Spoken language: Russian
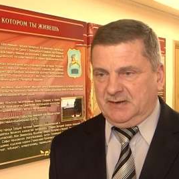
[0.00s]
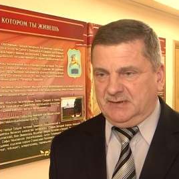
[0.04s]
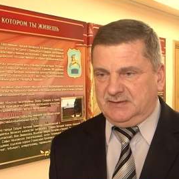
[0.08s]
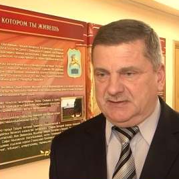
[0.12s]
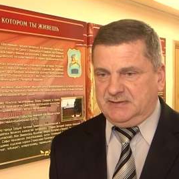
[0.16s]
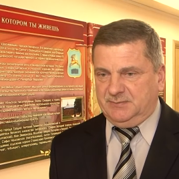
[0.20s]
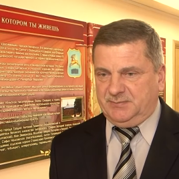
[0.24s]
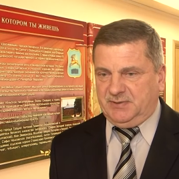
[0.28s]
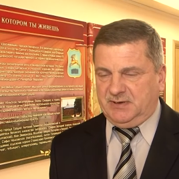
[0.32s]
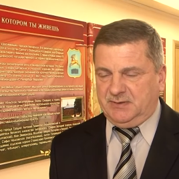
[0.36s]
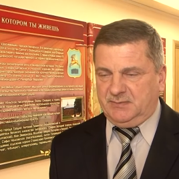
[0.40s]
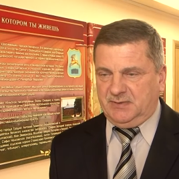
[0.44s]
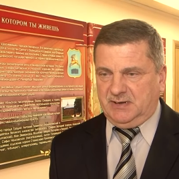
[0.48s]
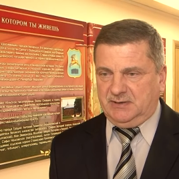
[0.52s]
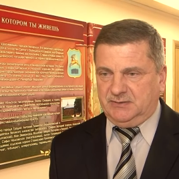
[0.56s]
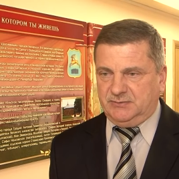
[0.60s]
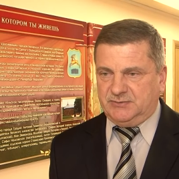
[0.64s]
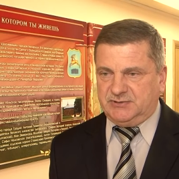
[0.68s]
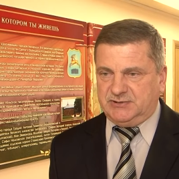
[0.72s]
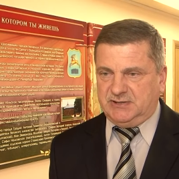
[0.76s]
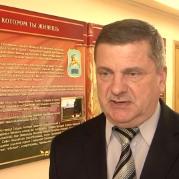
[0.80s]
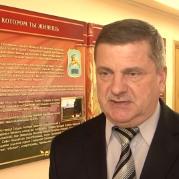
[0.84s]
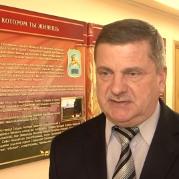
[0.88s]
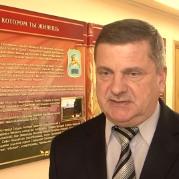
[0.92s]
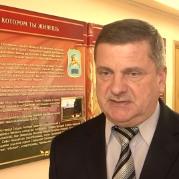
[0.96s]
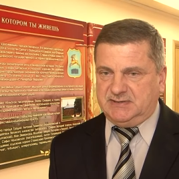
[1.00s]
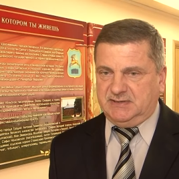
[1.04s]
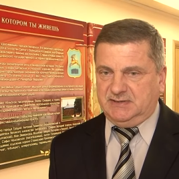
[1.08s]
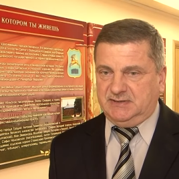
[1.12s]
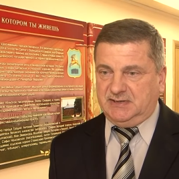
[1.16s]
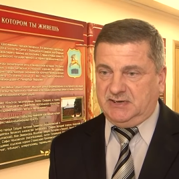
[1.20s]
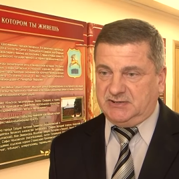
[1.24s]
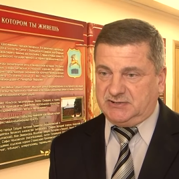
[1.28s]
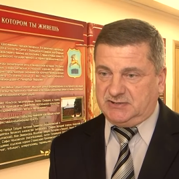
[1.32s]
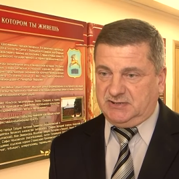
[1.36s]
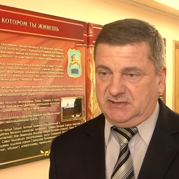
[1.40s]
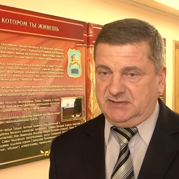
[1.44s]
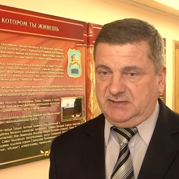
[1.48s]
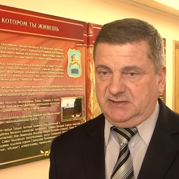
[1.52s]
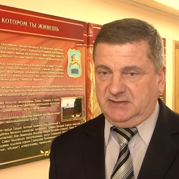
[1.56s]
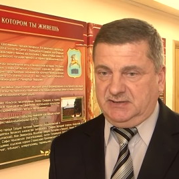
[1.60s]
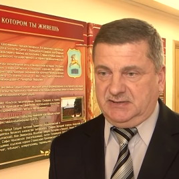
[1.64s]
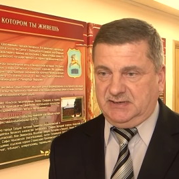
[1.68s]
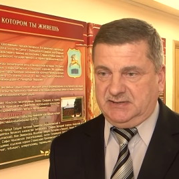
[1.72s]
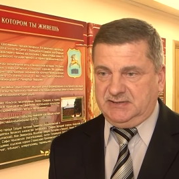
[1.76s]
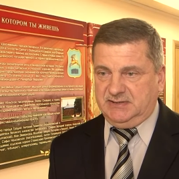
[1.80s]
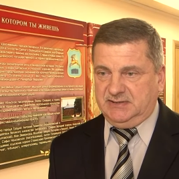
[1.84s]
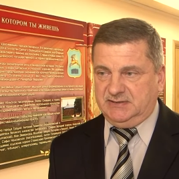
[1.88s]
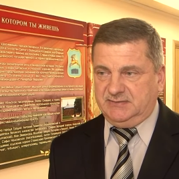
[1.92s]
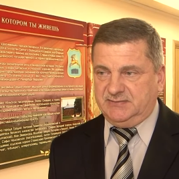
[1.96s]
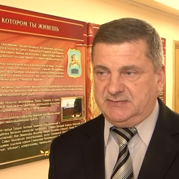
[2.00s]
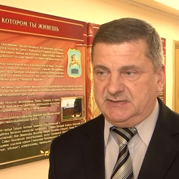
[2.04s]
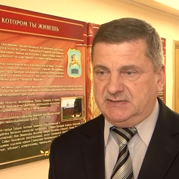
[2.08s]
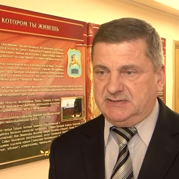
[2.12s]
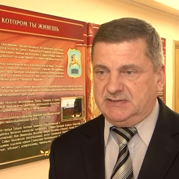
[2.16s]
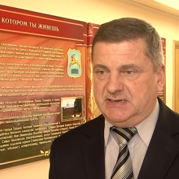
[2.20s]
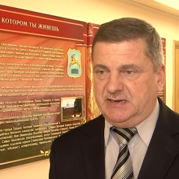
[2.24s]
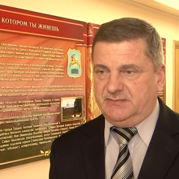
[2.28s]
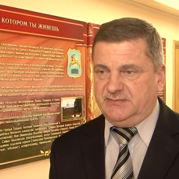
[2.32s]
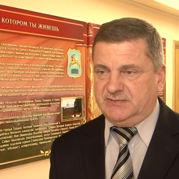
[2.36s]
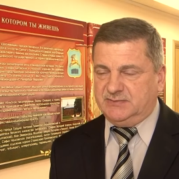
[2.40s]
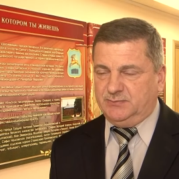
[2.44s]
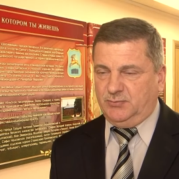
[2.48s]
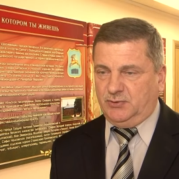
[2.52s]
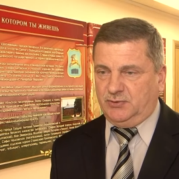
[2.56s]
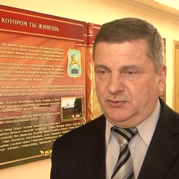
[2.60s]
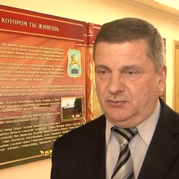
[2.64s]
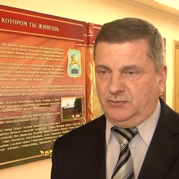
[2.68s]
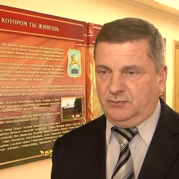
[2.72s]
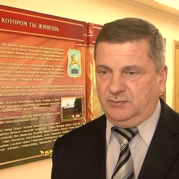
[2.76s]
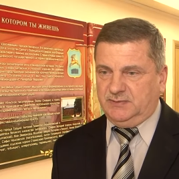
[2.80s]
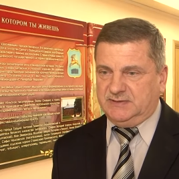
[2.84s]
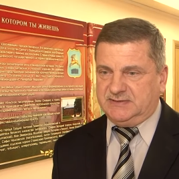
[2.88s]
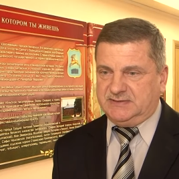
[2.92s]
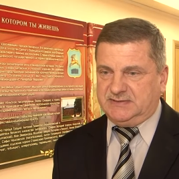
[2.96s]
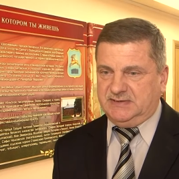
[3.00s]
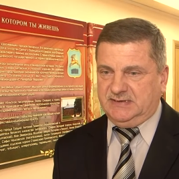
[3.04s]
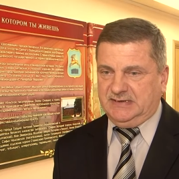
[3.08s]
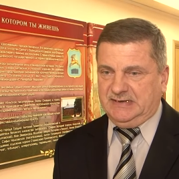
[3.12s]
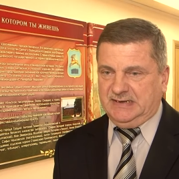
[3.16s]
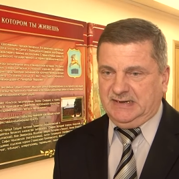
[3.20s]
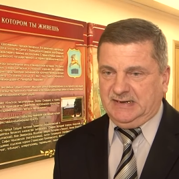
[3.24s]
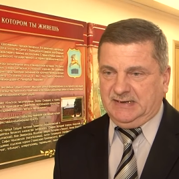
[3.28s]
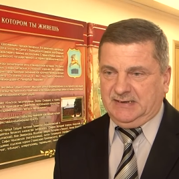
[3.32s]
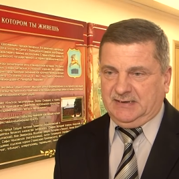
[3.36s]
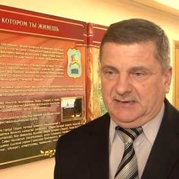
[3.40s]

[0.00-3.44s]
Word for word: где принимал участие наш один кадет в составе сборной области.